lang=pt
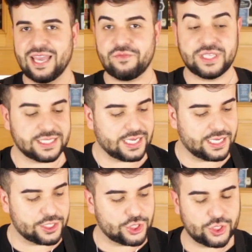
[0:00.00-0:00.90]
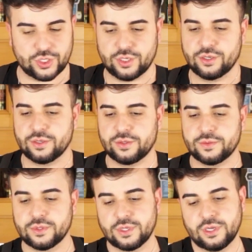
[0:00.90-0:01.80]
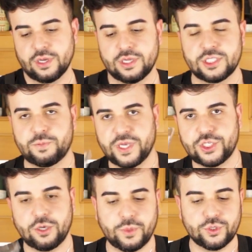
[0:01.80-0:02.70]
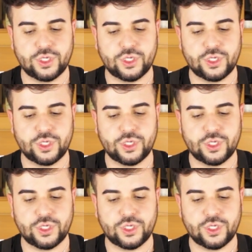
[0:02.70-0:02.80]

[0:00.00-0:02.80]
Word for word: refrescante. Despejei o meu